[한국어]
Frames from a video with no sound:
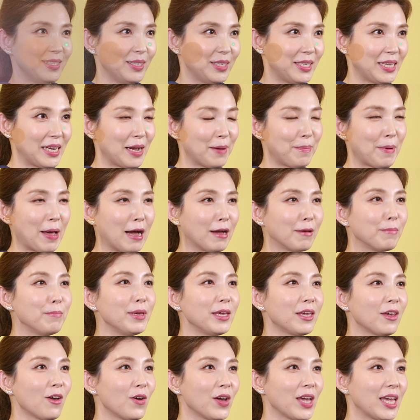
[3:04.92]
제가
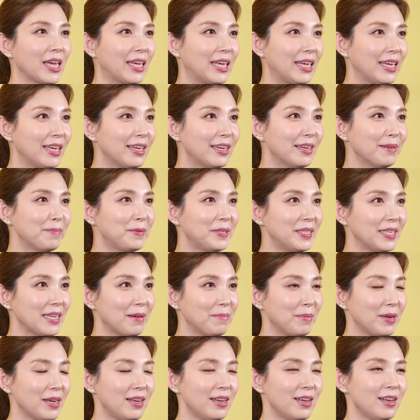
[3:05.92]
박미경의
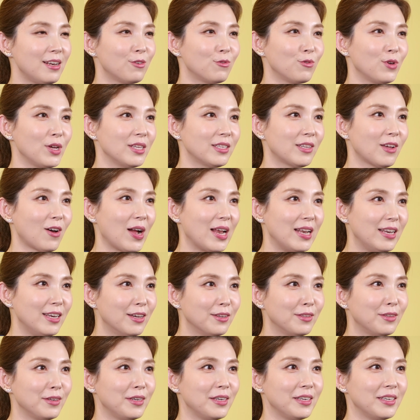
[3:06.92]
긴급지압 119에서
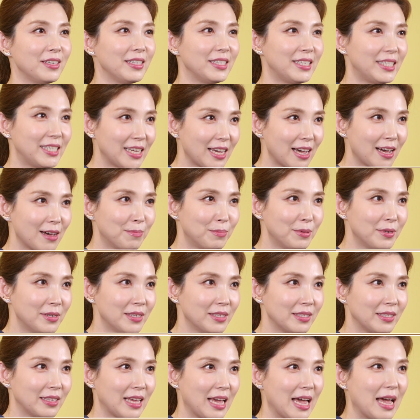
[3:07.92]
알려드리는
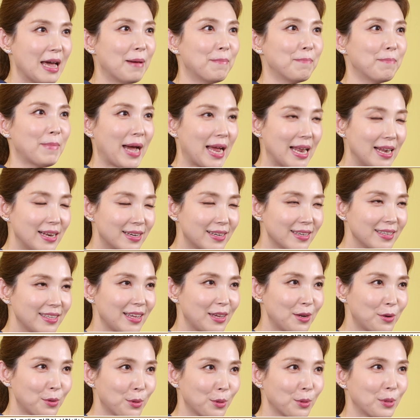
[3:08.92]
지압은 말
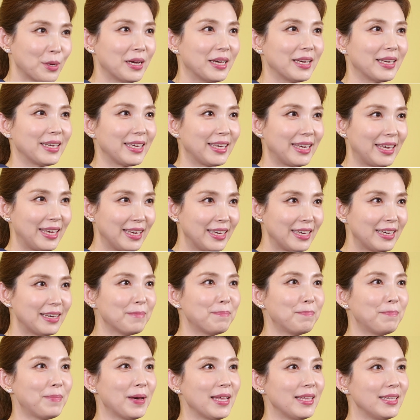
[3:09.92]
그대로
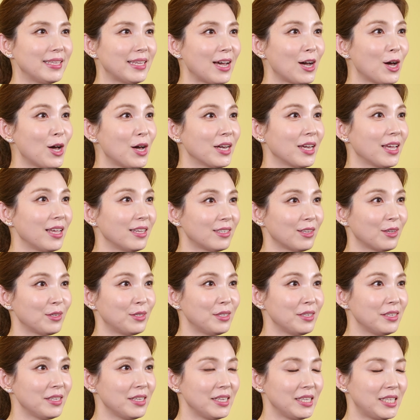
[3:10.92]
긴급한 상황에서
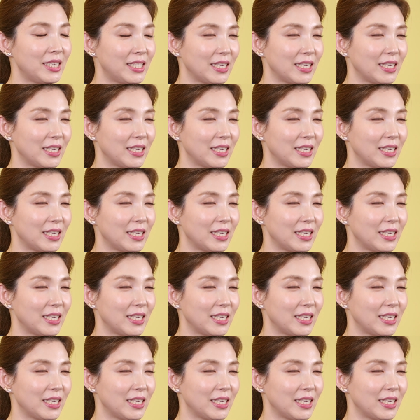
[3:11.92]
쓰는